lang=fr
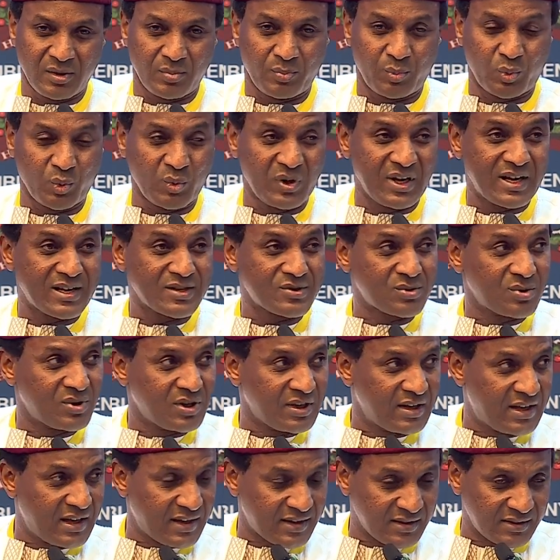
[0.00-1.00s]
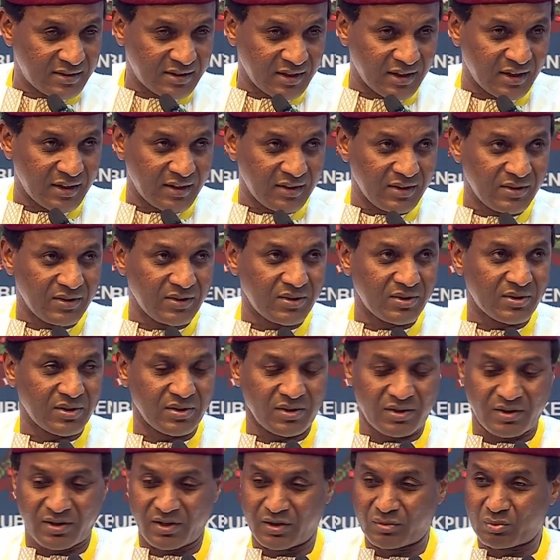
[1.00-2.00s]
puis la solidarité.
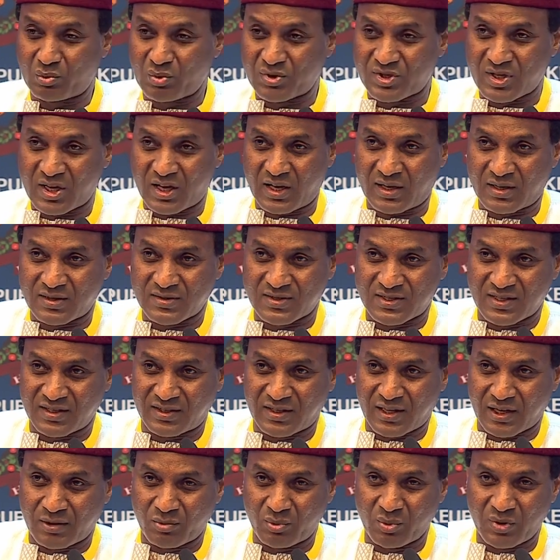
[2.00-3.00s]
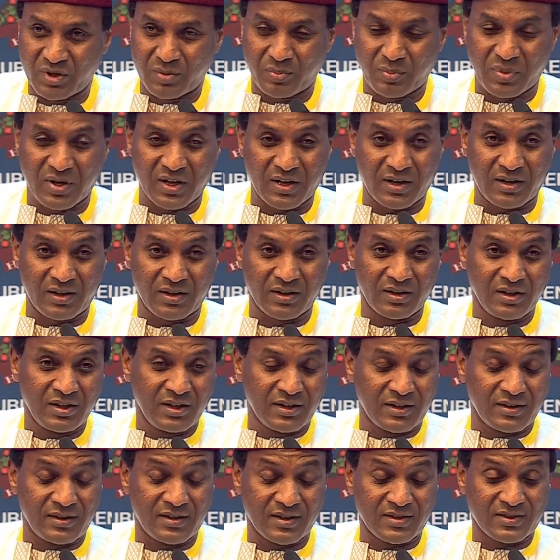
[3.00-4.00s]
Euh, tout ça s'est traduit par
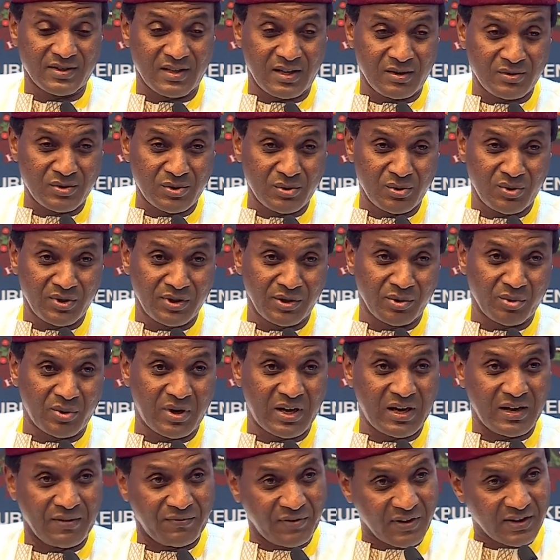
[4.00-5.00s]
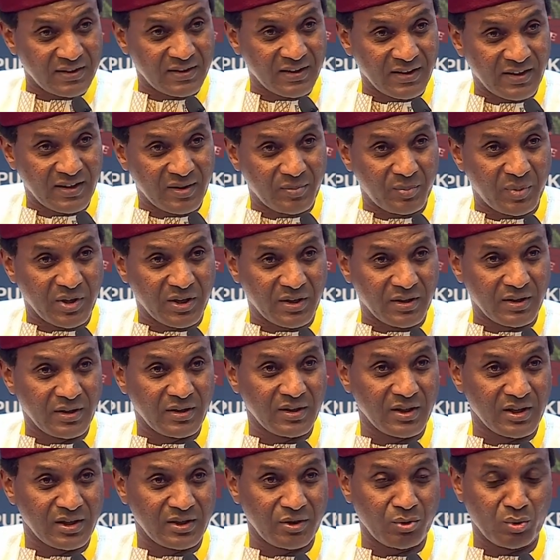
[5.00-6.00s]
des sanctions qui ont affecté des
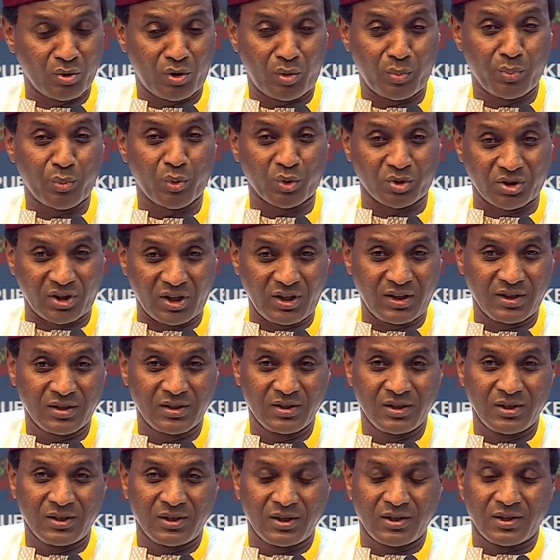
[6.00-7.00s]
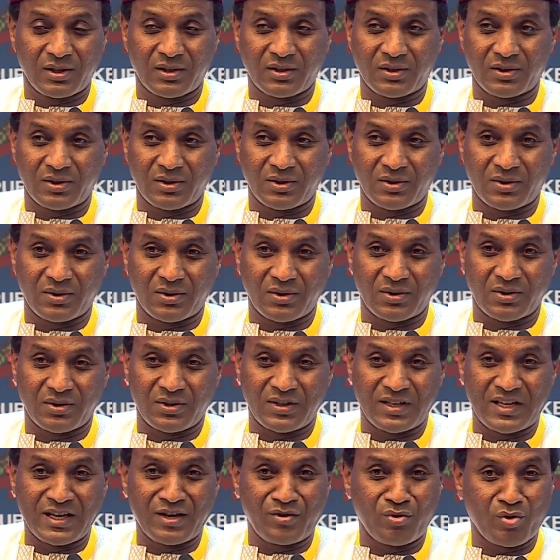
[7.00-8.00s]
pays et qui ont pourtant euh,
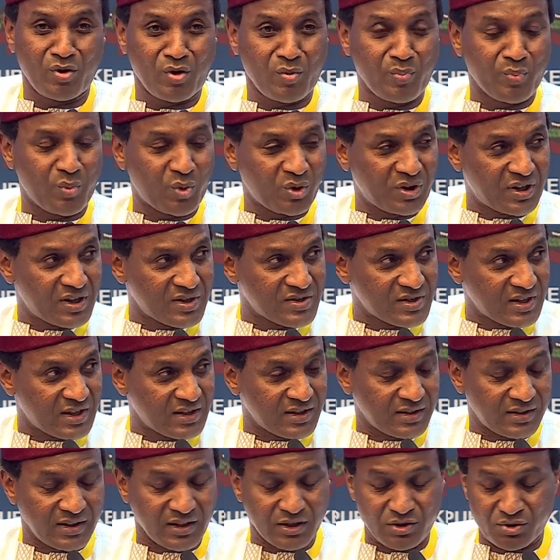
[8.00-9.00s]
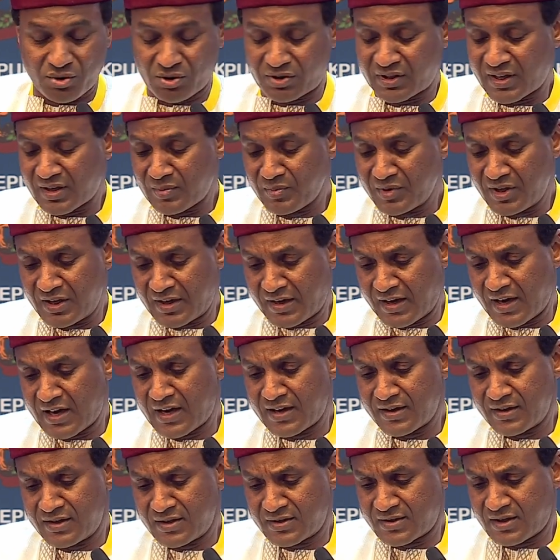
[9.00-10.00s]
d'énormes potentialités. Je terminerai
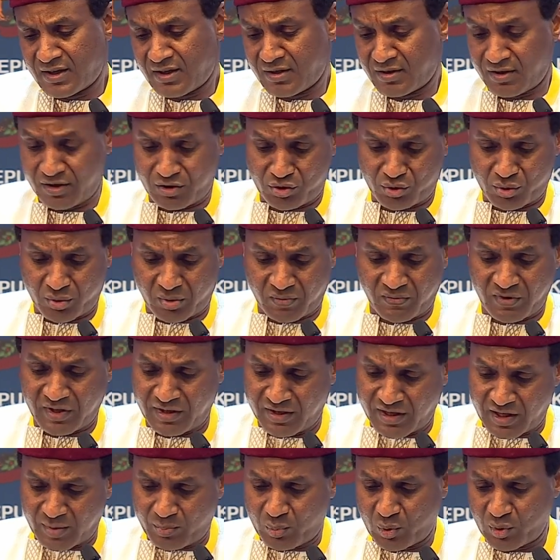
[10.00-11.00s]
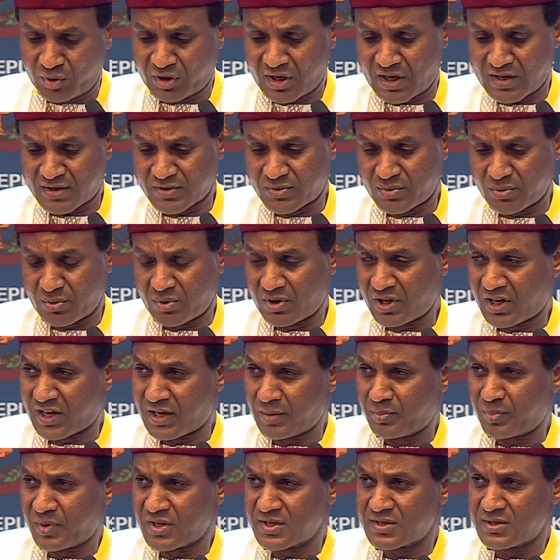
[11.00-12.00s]
en disant, et je reviendrai plus tard sur le
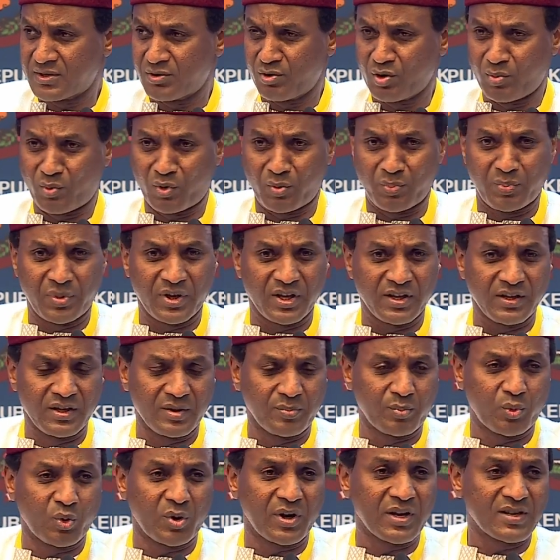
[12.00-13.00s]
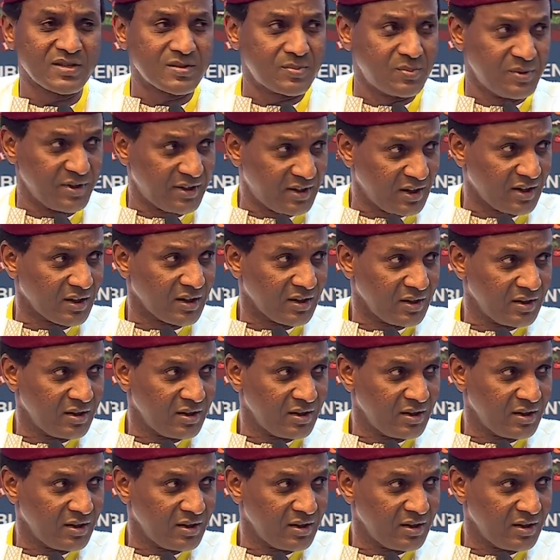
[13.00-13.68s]
cas précis de mon pays pour expliquer